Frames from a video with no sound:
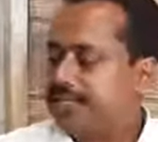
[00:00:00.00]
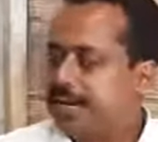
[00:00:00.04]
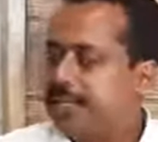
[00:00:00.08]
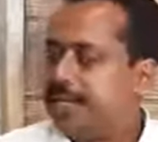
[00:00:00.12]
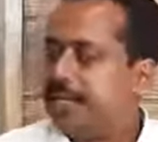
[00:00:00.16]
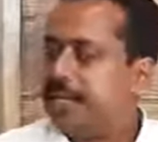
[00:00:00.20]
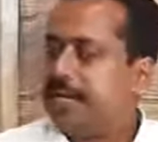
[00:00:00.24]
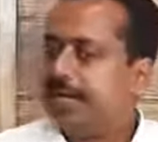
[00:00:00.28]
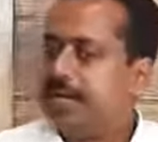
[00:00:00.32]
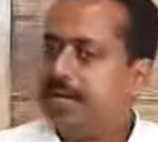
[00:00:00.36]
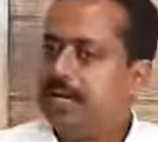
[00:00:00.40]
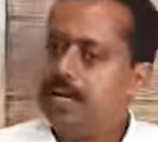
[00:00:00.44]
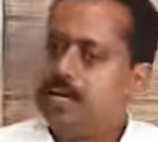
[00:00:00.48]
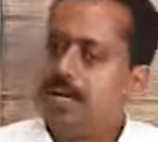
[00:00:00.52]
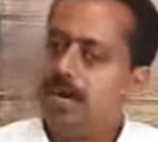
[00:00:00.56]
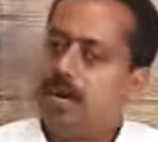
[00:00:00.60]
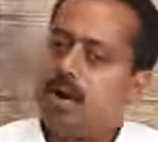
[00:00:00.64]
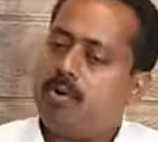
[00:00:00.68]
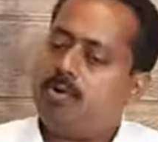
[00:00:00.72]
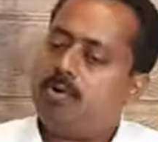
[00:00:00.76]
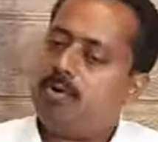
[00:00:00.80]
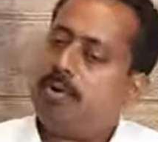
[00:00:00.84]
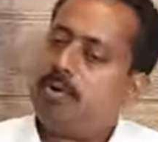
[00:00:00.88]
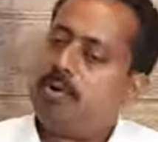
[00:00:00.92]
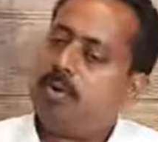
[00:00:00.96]
ஏன்னா
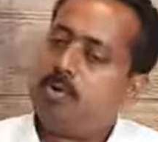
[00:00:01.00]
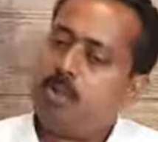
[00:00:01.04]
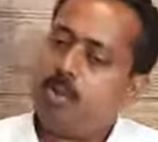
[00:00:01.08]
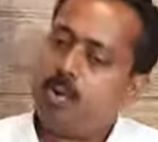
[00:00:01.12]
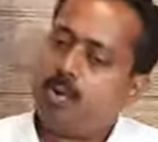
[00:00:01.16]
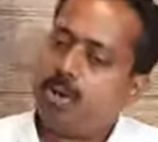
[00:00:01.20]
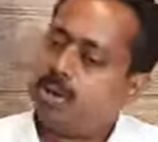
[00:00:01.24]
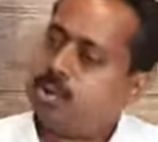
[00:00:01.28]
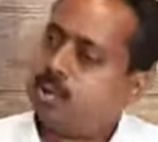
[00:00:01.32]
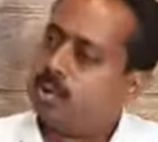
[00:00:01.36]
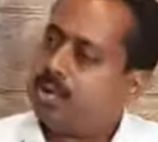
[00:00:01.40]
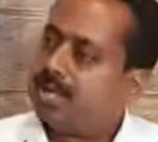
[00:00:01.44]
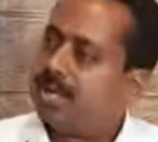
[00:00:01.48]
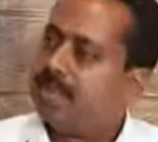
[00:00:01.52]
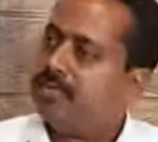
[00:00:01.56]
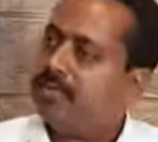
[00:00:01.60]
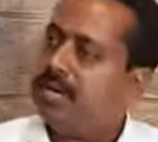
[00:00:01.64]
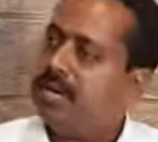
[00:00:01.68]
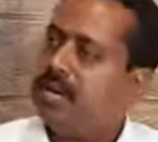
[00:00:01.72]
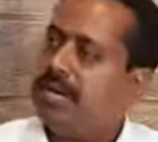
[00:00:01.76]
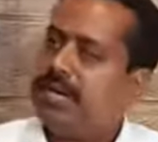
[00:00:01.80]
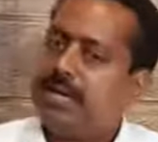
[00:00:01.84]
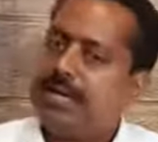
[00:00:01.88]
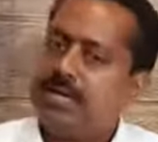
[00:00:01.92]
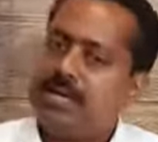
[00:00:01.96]
அவங்க போலீஸுடைய
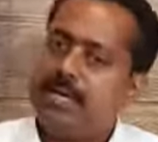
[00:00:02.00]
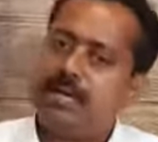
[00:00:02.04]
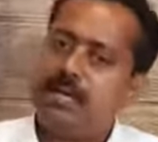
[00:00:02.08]
வேலை